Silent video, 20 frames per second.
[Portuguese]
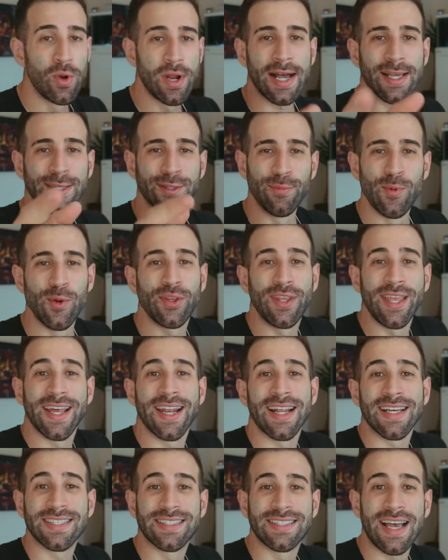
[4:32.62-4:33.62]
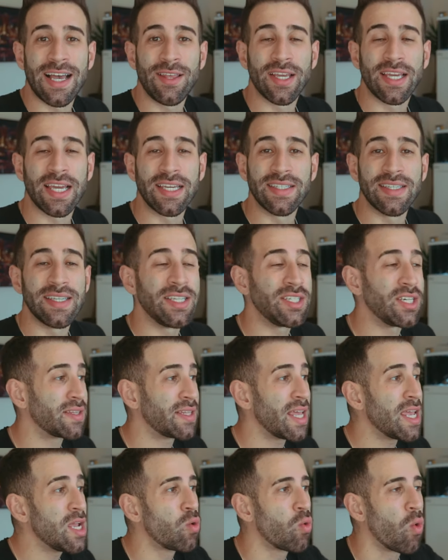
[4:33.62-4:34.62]
caso muito engraçado é que às vezes a gente
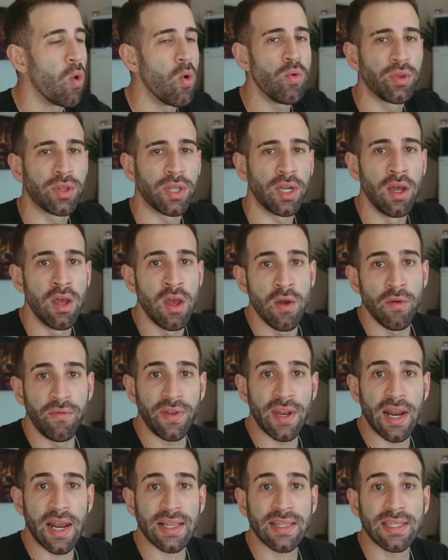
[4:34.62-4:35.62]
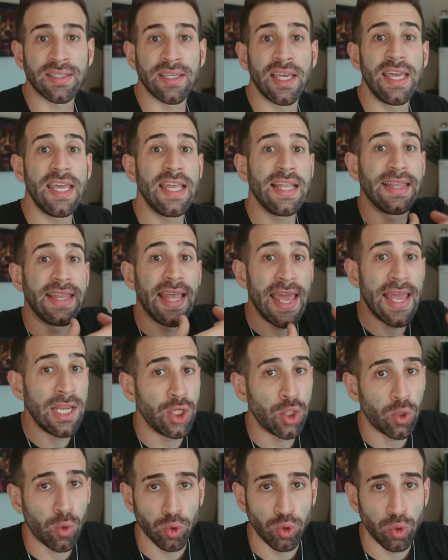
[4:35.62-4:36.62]
até encontra vira-latas
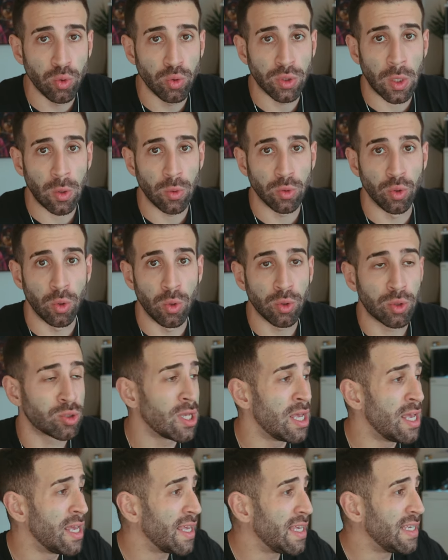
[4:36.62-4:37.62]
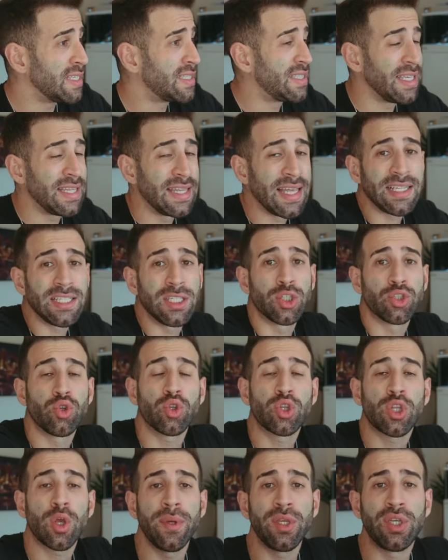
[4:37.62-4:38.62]
idênticos uns aos outros, em cidades
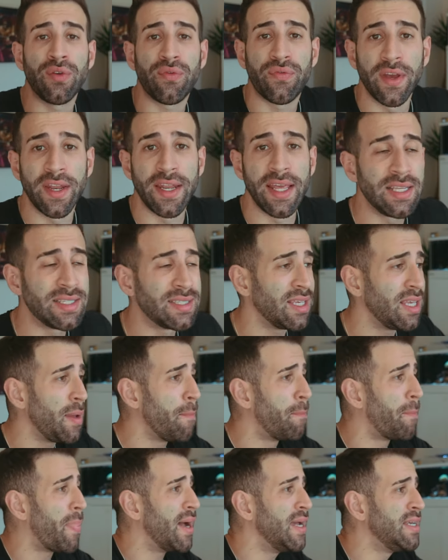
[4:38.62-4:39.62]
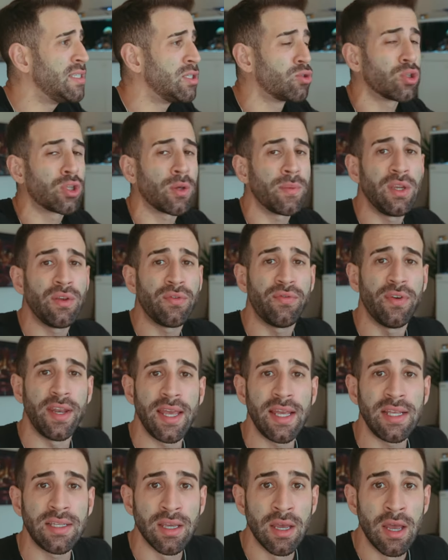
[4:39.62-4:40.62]
totalmente diferentes, em países totalmente
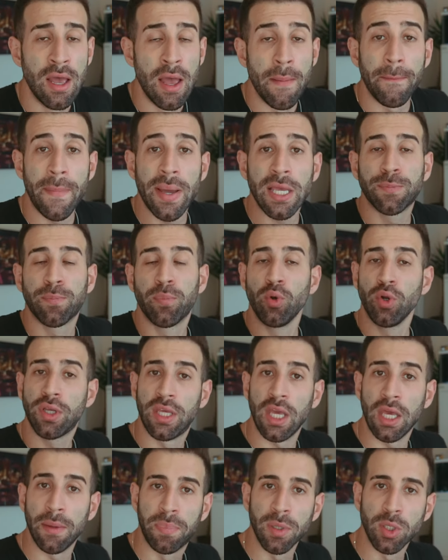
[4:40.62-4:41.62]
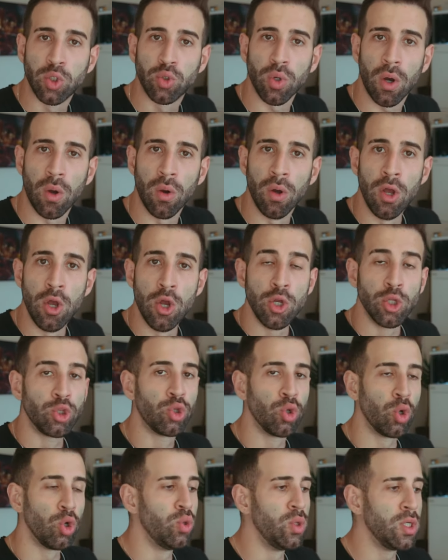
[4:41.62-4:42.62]
diferentes. Mas por que, pessoal?
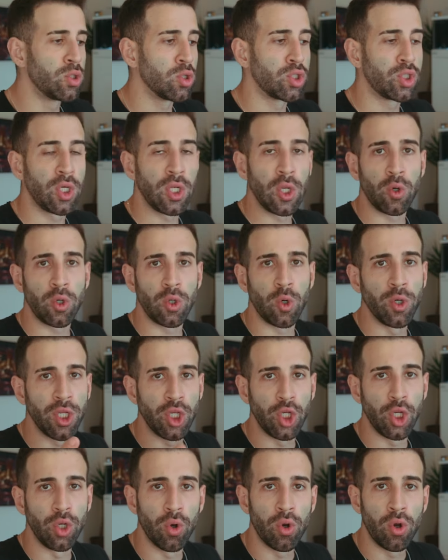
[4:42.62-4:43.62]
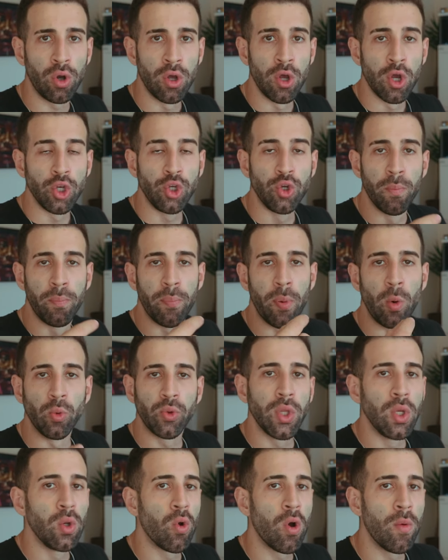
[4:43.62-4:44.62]
Tudo isso se originou de um
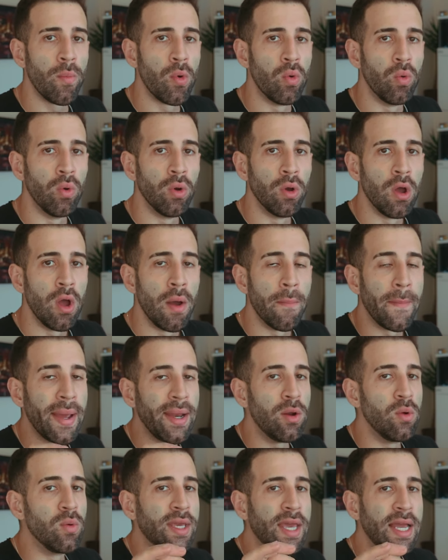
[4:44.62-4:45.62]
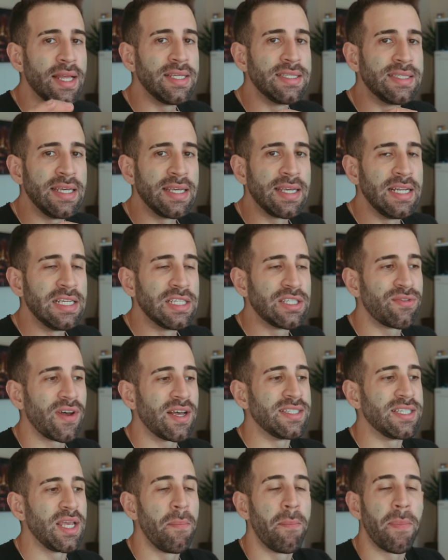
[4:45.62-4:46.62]
ponto em comum, mas não quer dizer que eles
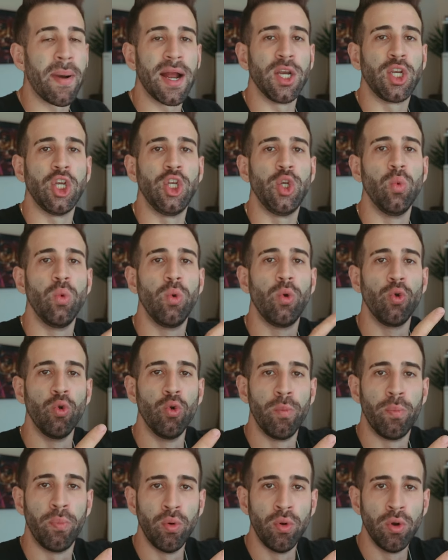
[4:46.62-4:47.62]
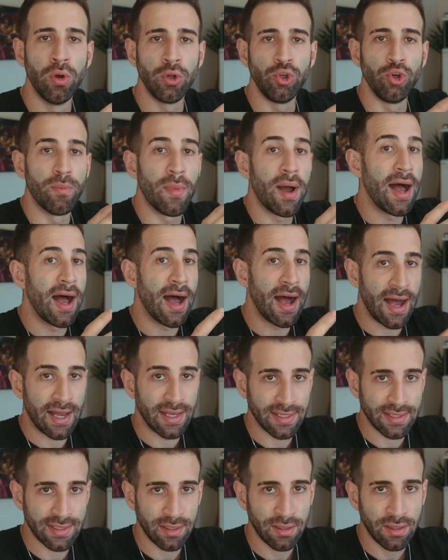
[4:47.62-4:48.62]
fazem parte de um grupo, de uma
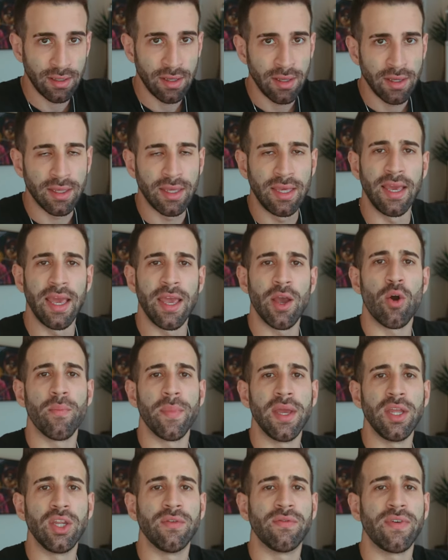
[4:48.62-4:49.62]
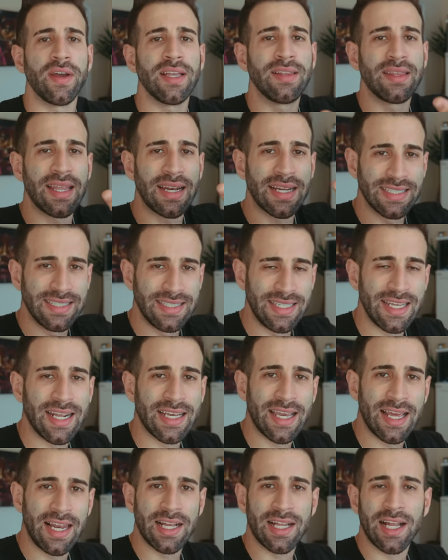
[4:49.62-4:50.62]
raça que realmente vai trazer
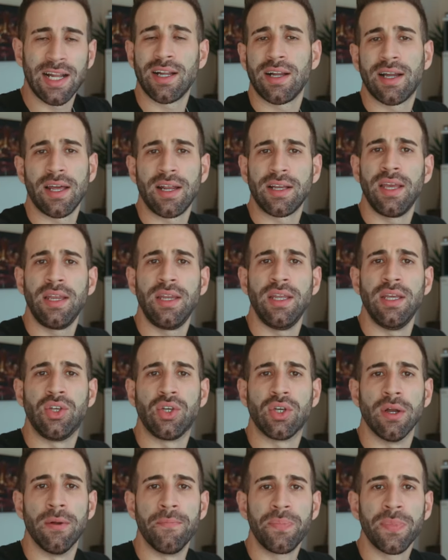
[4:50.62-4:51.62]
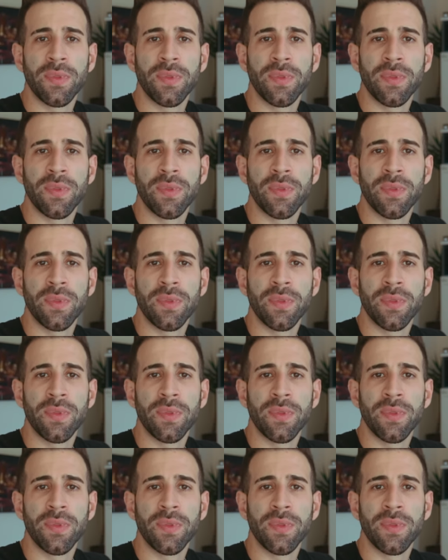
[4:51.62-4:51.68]
aquela característica.